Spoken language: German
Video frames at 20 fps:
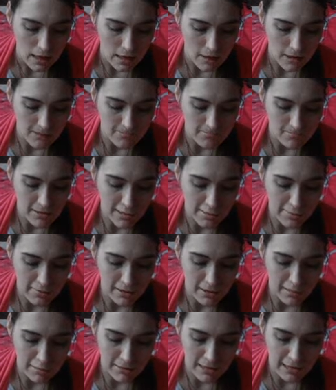Ähm, das
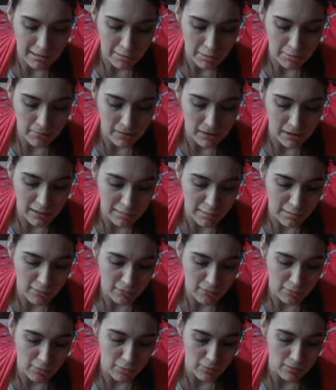war das letzte Mal, dass
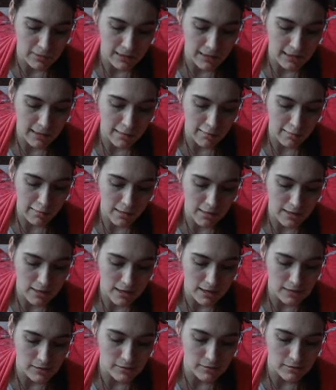ich was von Clerasiel
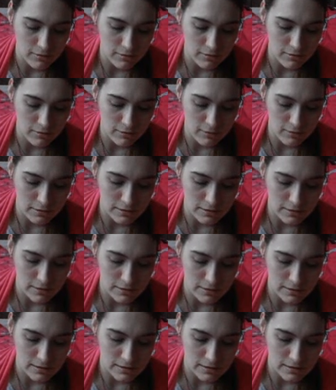hatte und